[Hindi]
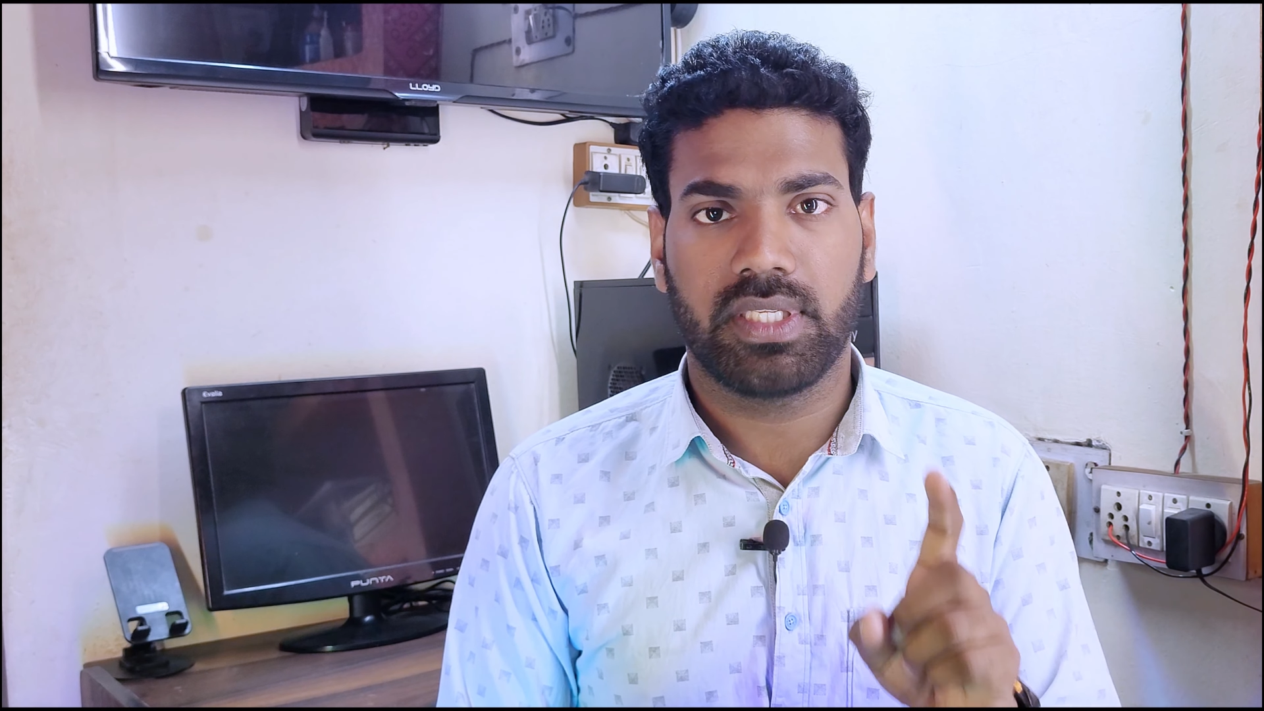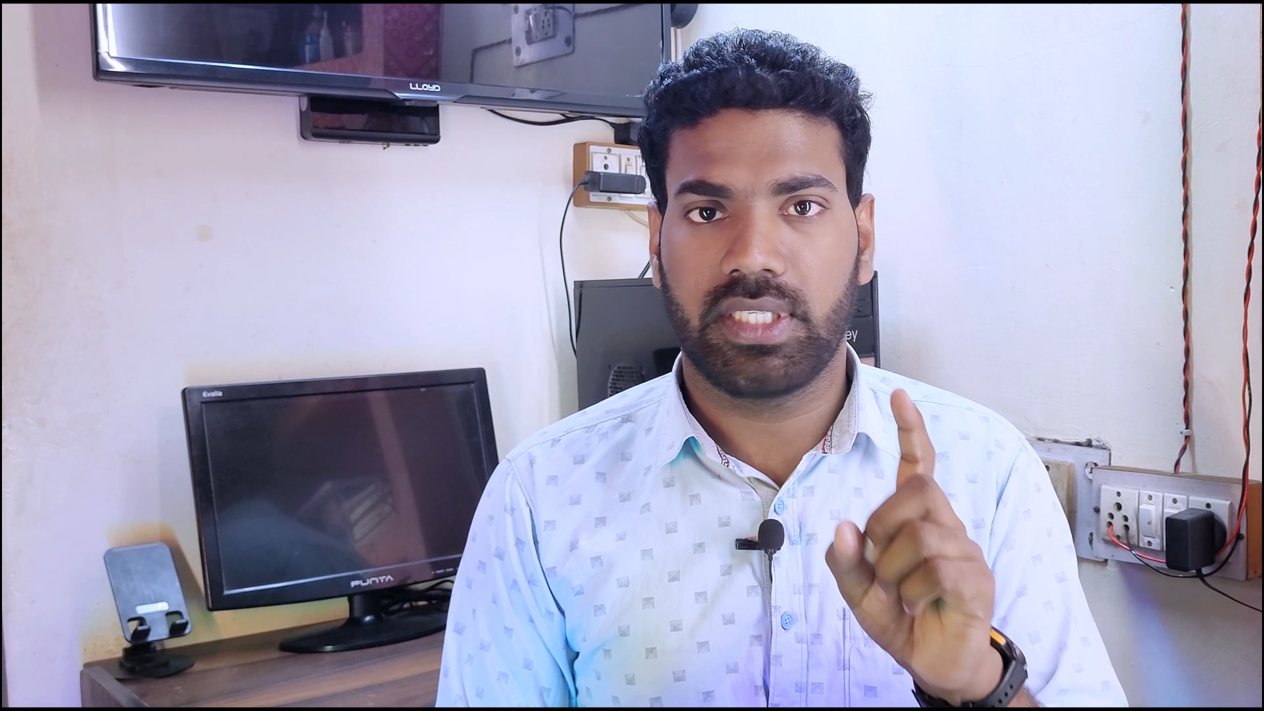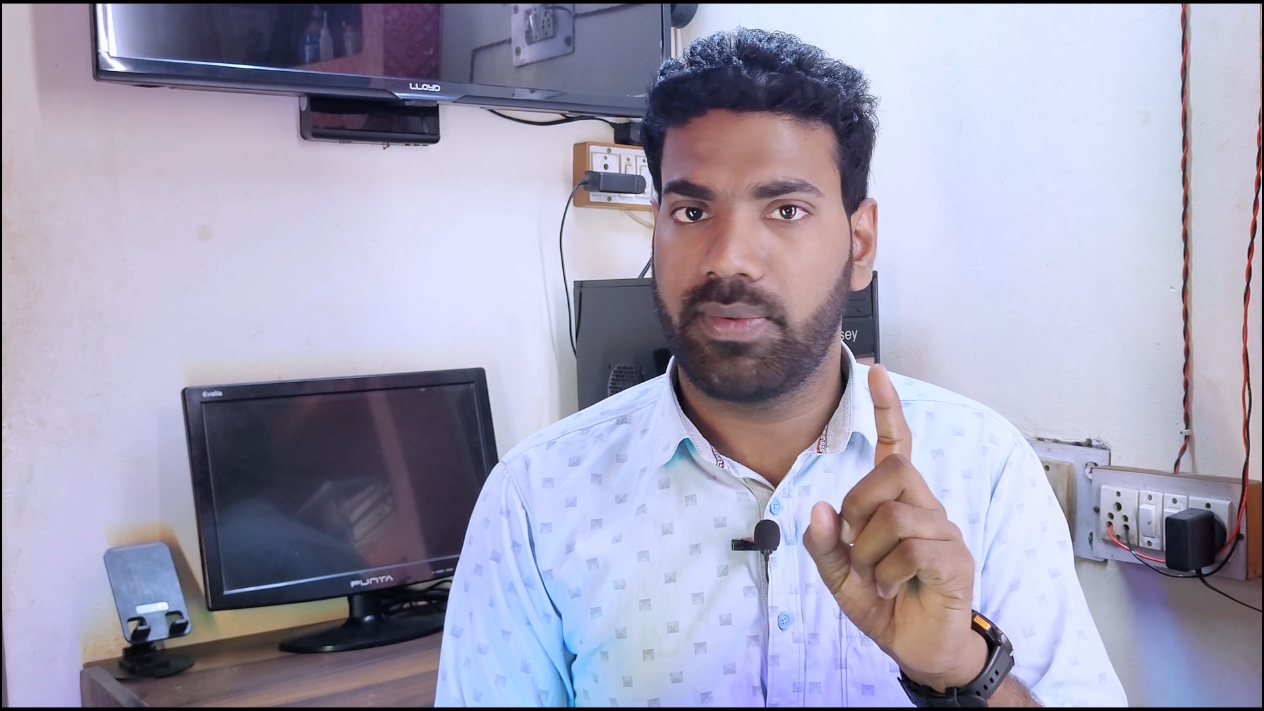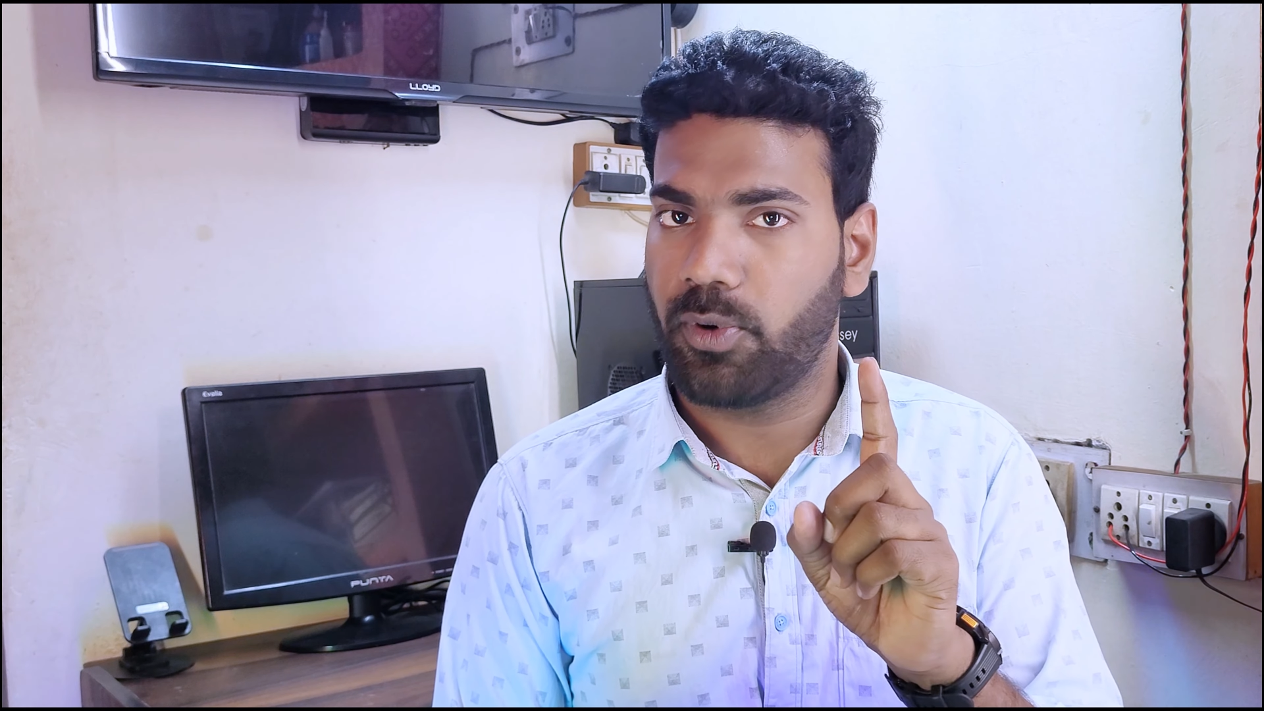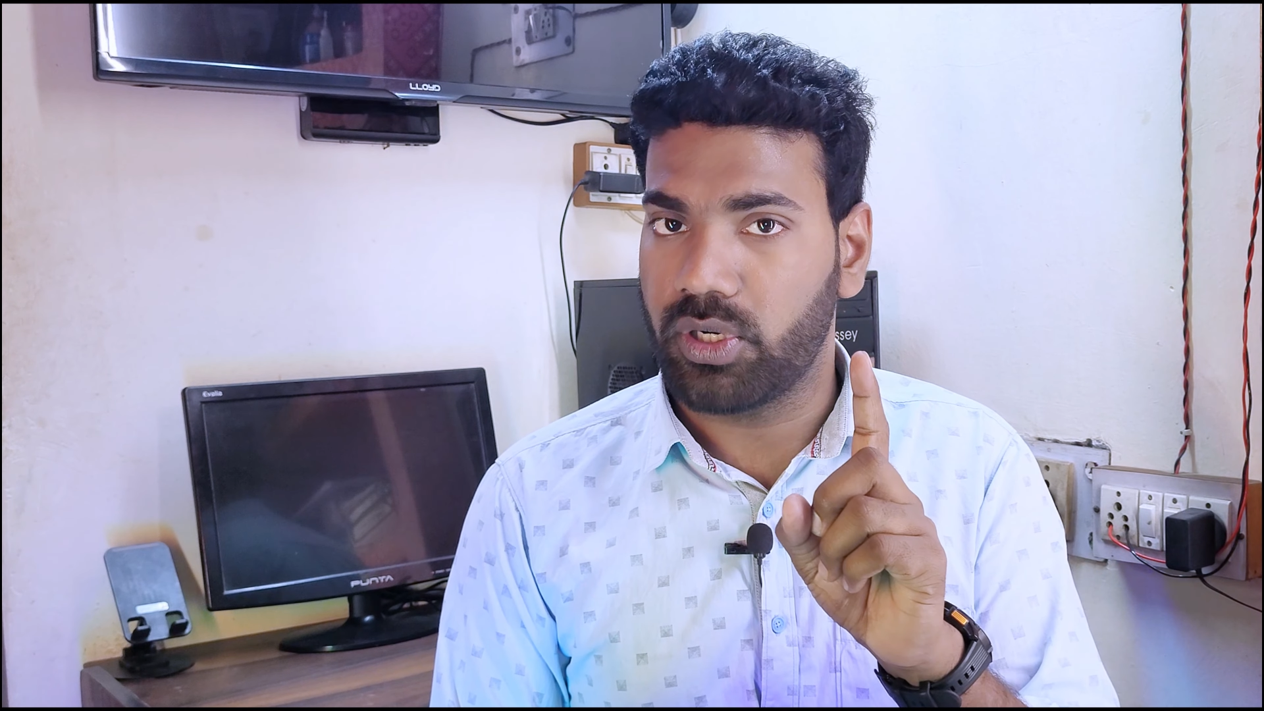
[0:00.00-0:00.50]
से
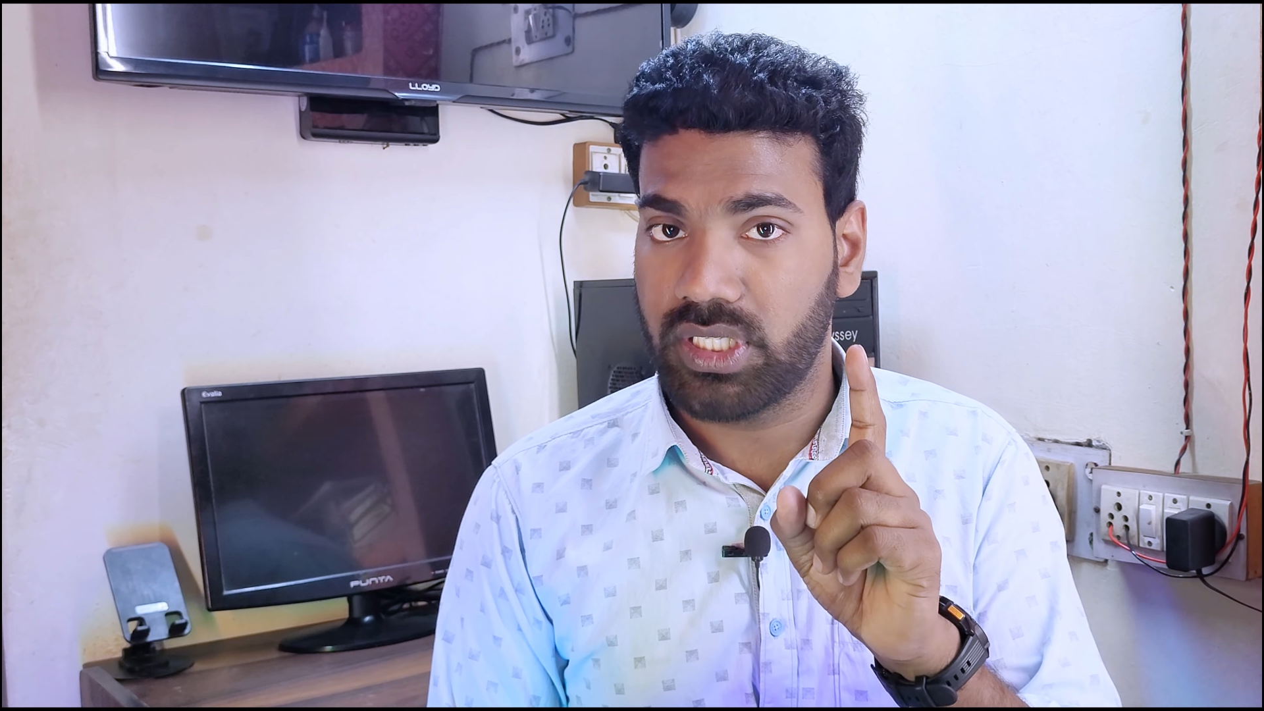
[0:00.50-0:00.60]
सिर्फ और